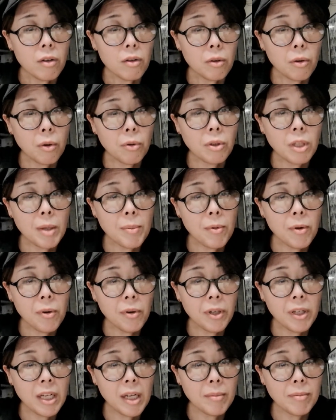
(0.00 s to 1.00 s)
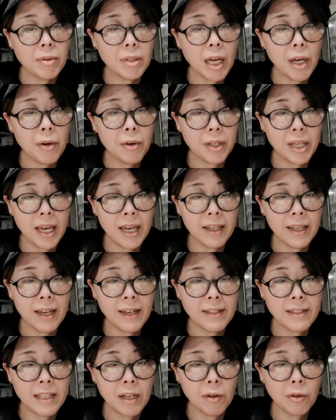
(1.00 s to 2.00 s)
とっても大きな舞台を経
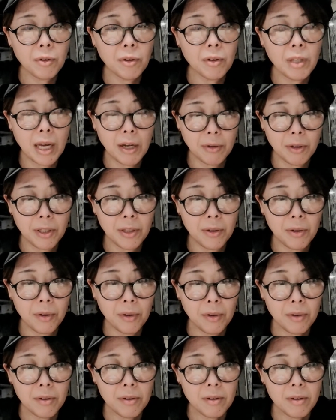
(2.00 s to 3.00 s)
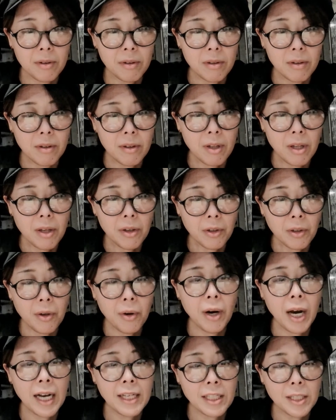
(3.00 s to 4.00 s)
験したことのある人、
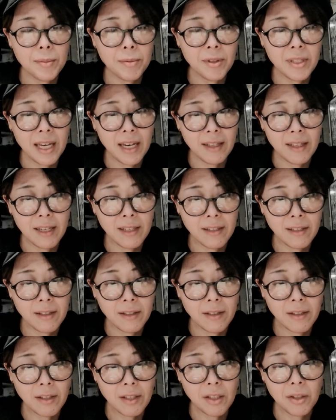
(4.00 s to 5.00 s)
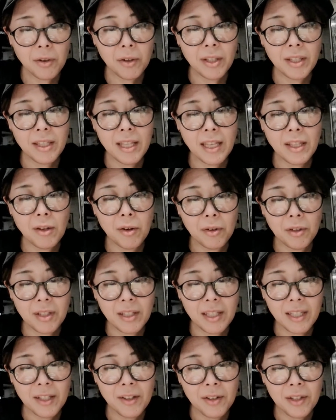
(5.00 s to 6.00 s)
今日初舞台ですと言って
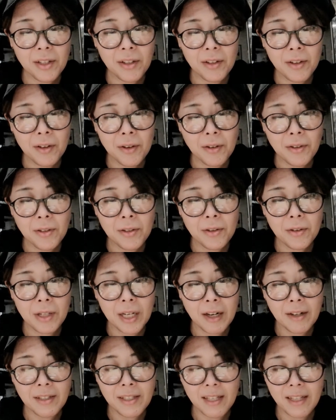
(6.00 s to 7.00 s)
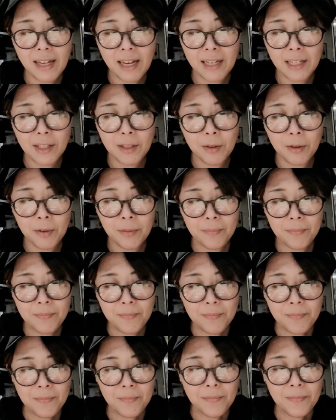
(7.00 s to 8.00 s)
ドッキドキの表情を隠せない人。
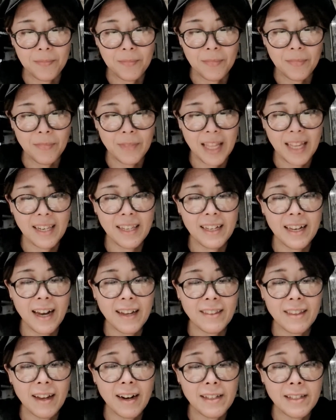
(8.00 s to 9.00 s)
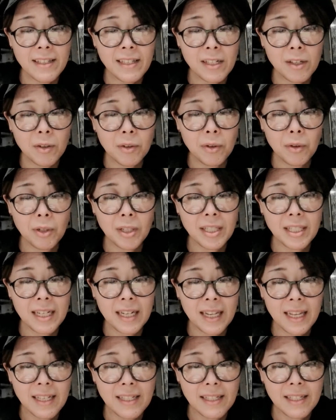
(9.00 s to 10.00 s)
何か新しいことに
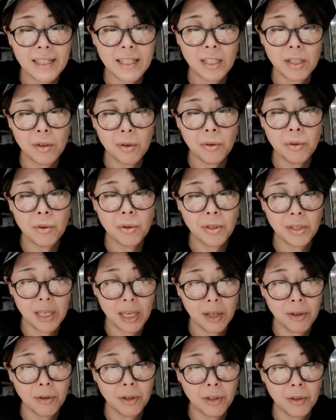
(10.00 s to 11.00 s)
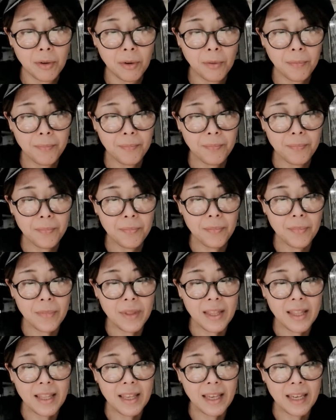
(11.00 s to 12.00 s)
チャレンジしようとしている人。
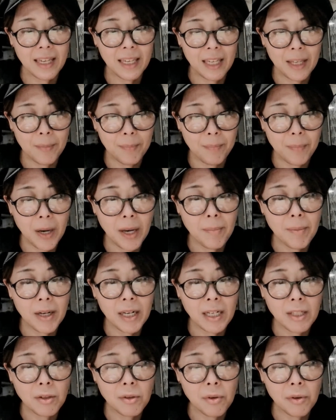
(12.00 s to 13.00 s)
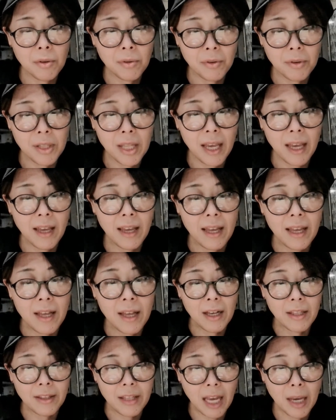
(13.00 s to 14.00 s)
いっぱい場数を踏んで、
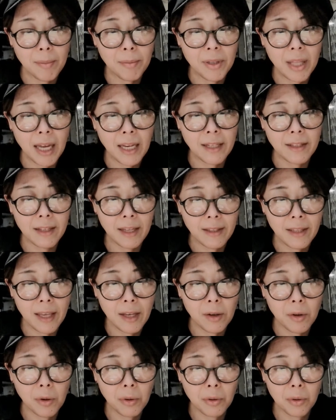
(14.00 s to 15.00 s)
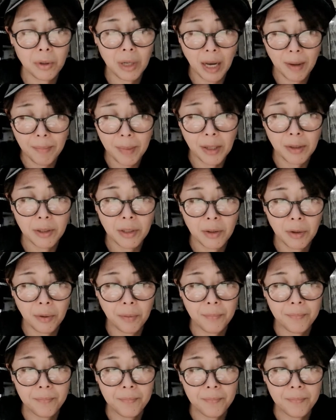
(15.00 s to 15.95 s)
大舞台に出ていこうと頑張る人。